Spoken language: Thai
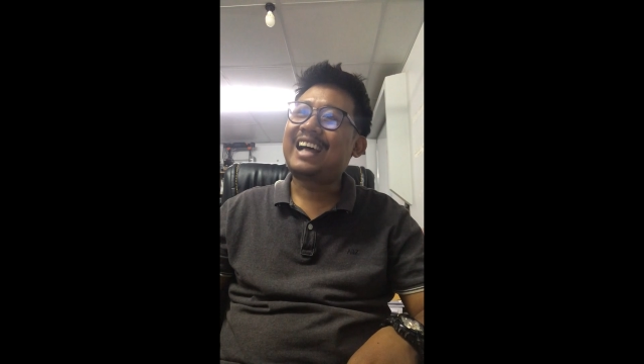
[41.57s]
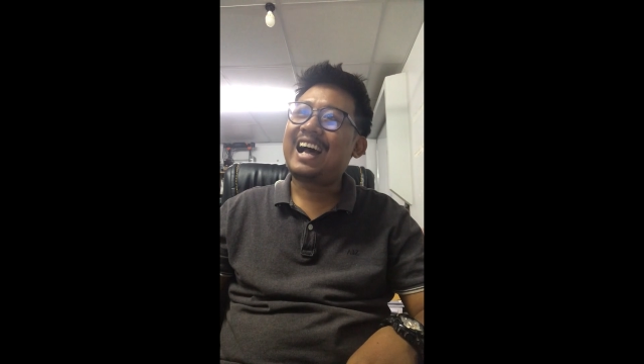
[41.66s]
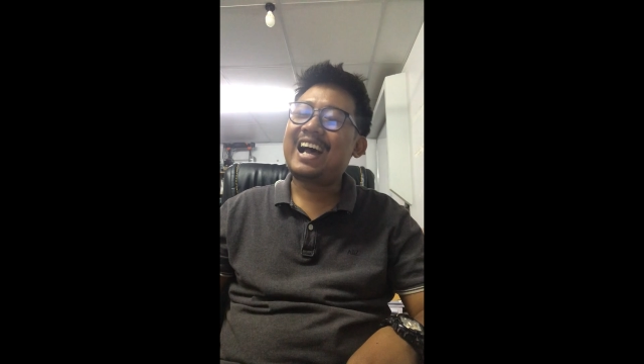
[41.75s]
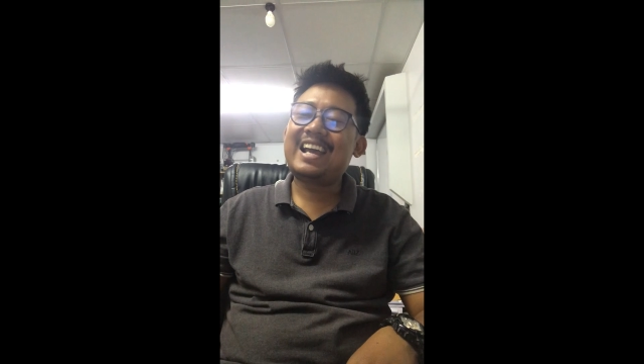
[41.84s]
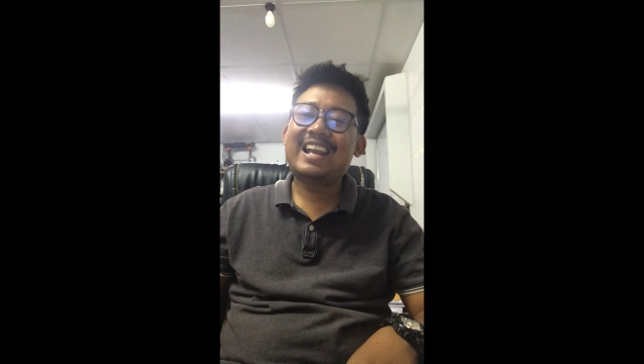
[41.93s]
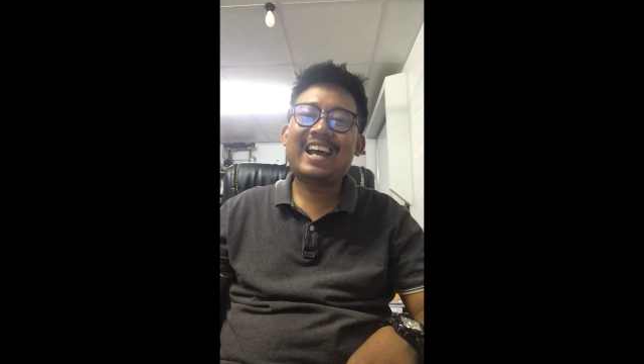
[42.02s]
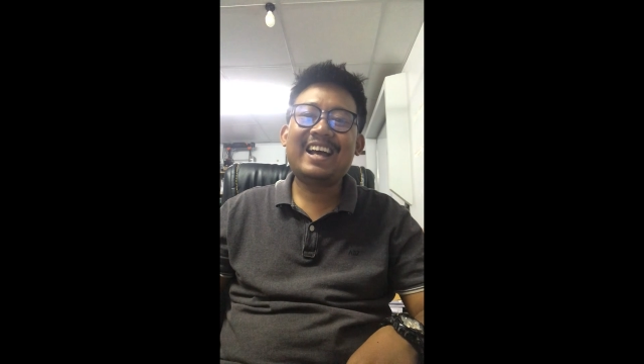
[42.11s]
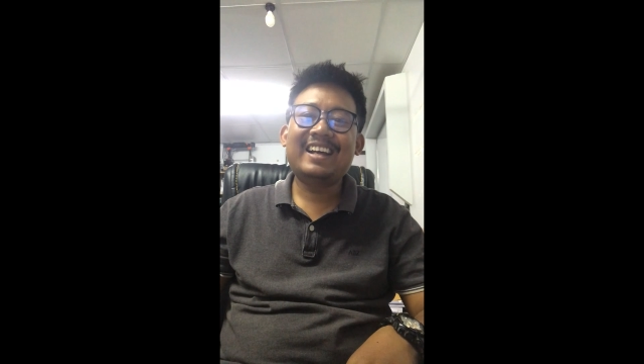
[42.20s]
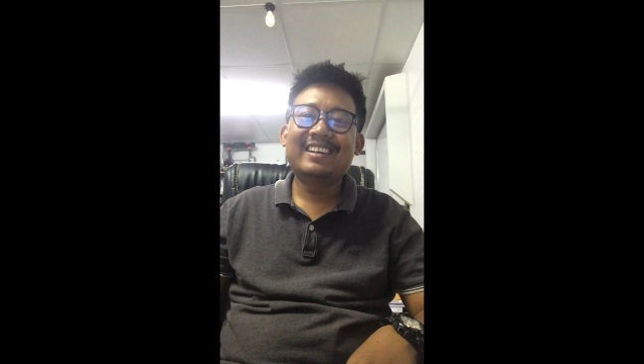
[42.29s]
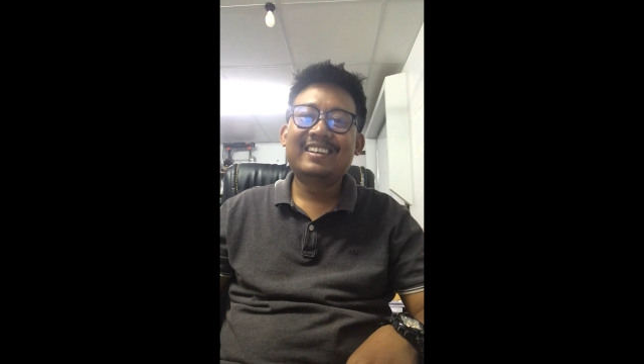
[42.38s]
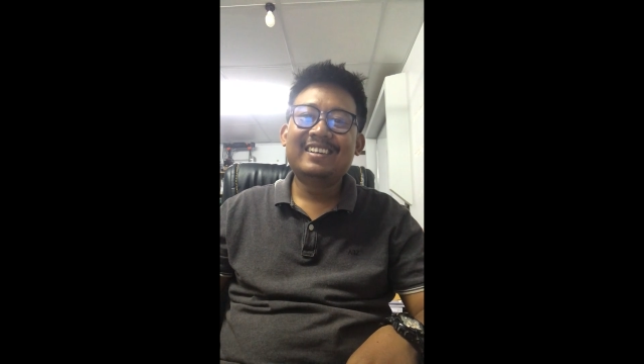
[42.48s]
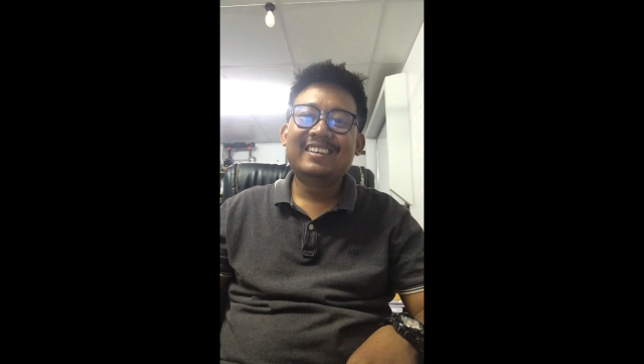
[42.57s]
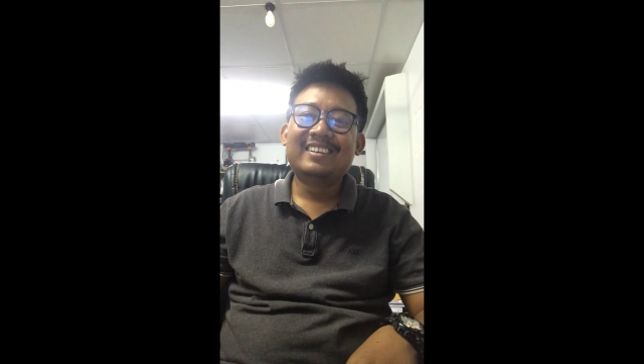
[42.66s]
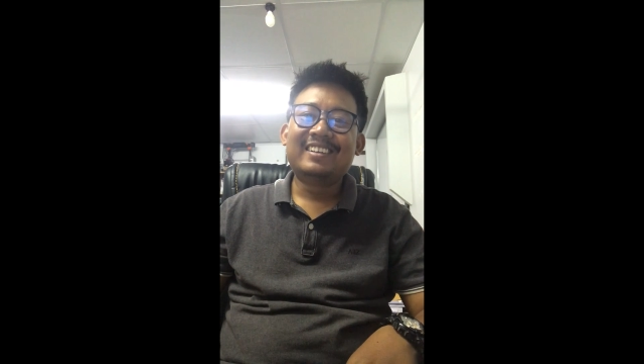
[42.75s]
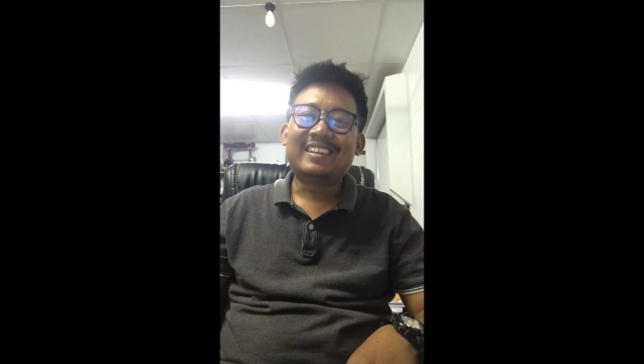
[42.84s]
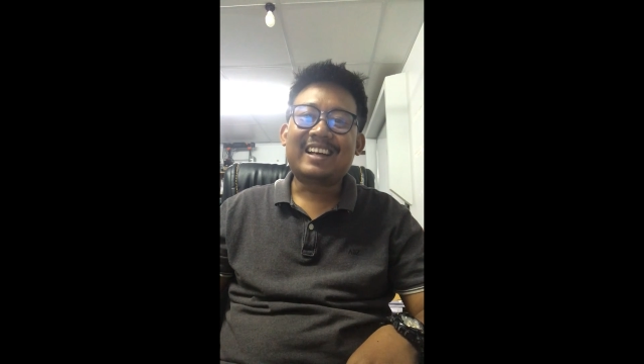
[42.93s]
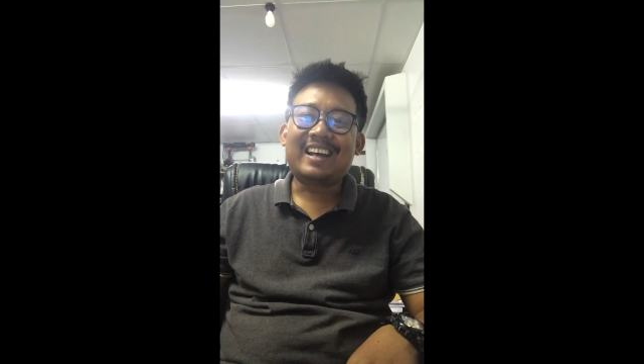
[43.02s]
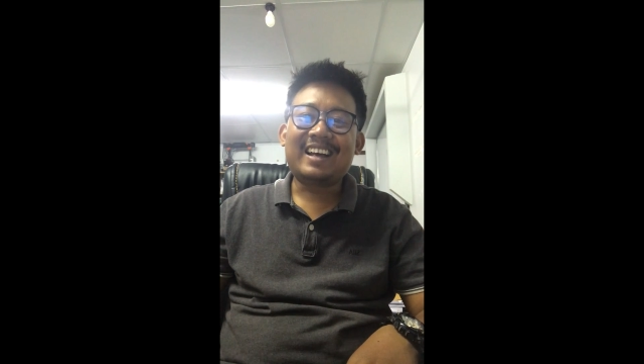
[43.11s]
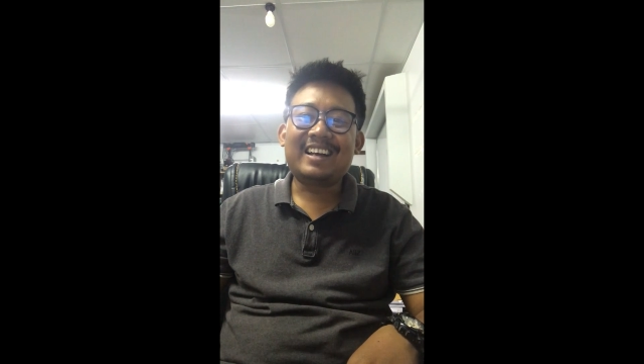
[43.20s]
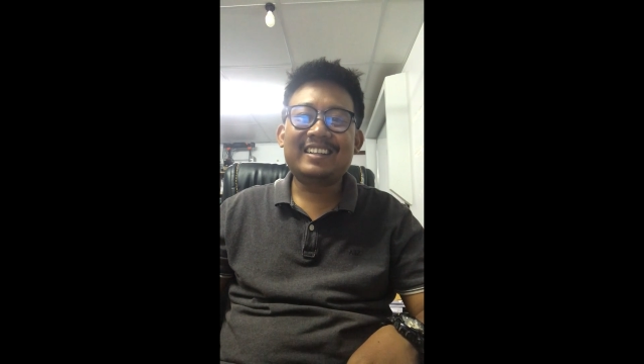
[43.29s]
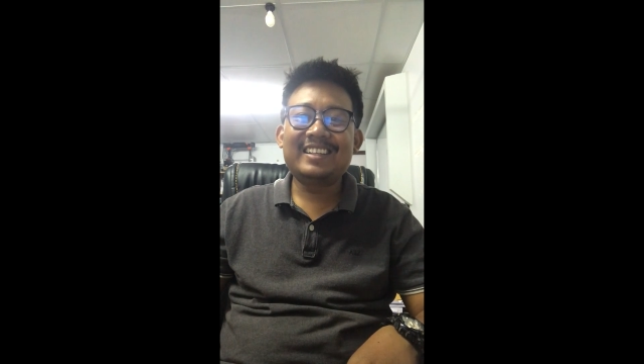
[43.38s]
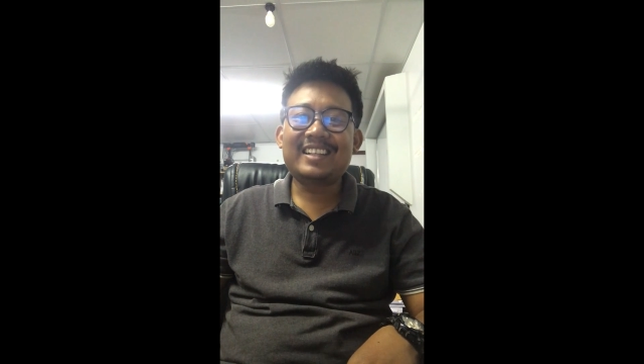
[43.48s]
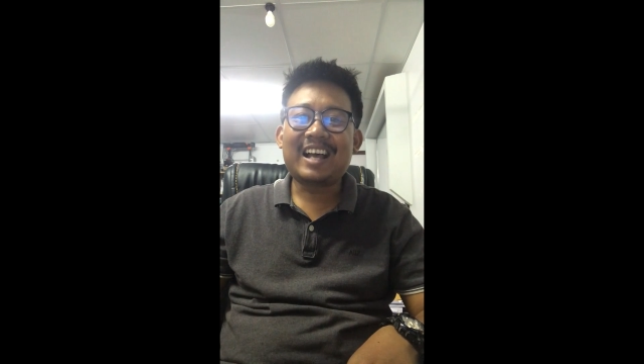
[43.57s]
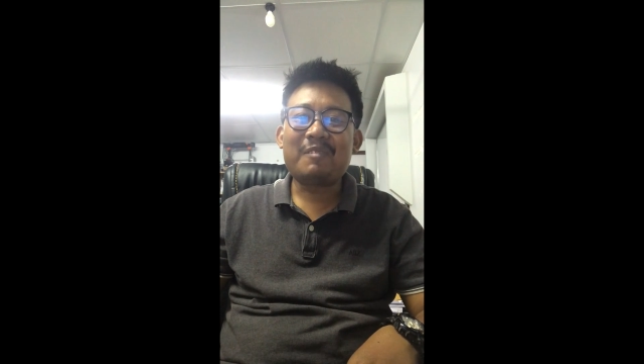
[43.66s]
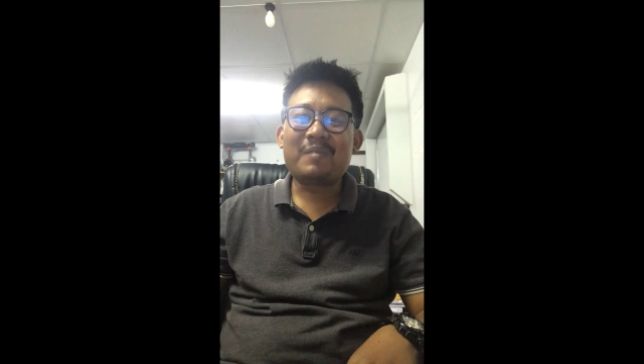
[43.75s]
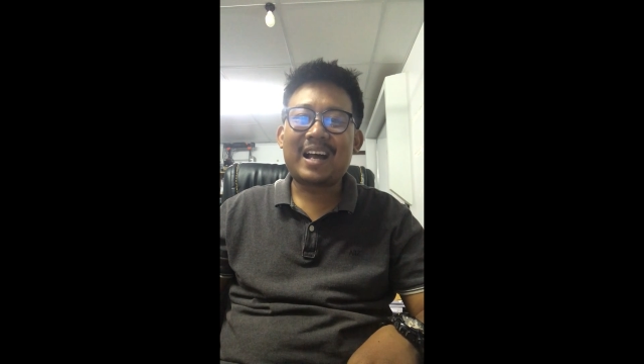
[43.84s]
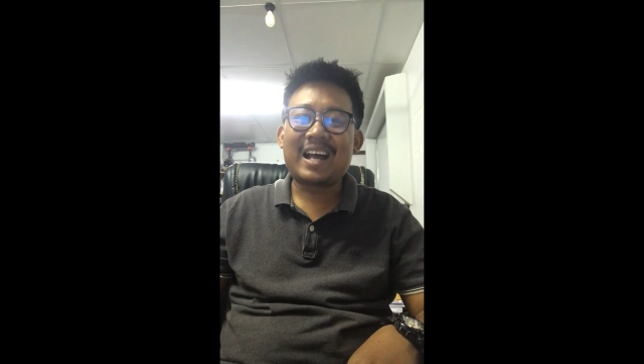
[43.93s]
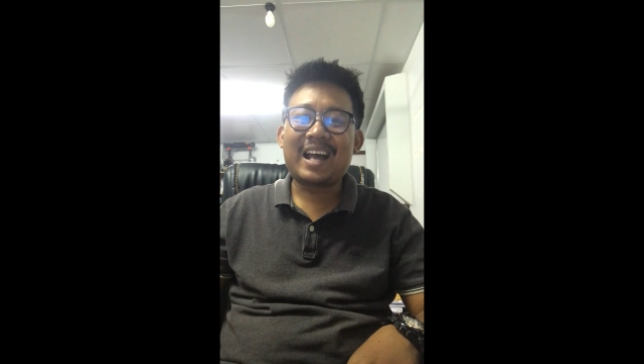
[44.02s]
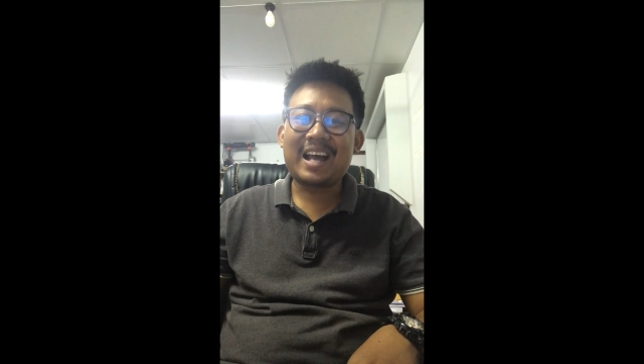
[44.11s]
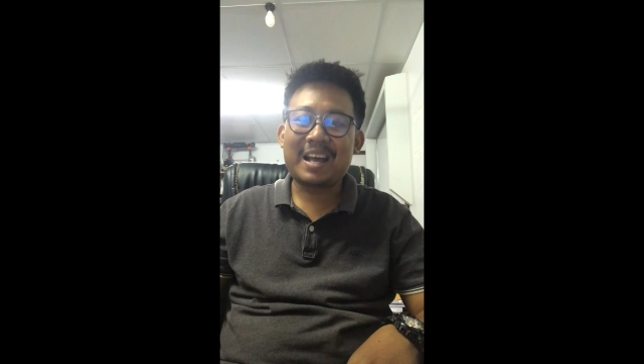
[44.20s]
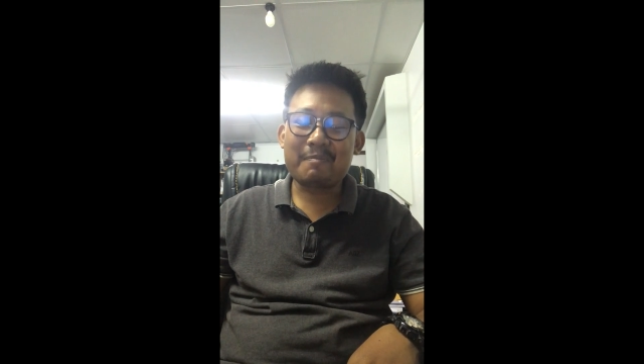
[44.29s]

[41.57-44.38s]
ตายแล้วนะฮะที่ทำมา